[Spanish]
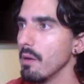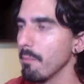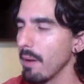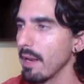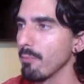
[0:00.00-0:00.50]

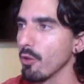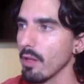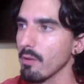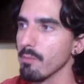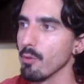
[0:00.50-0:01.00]
para
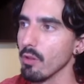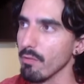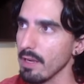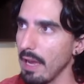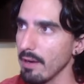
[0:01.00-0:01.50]
poder
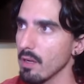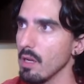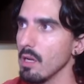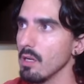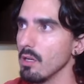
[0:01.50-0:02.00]
modificar
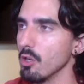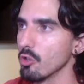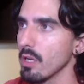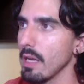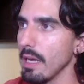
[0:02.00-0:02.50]

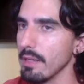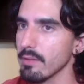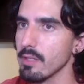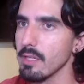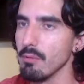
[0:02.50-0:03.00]
los
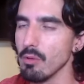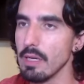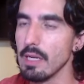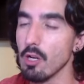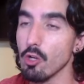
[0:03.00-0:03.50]
archivos,
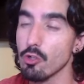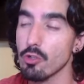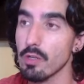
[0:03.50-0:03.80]
eh, los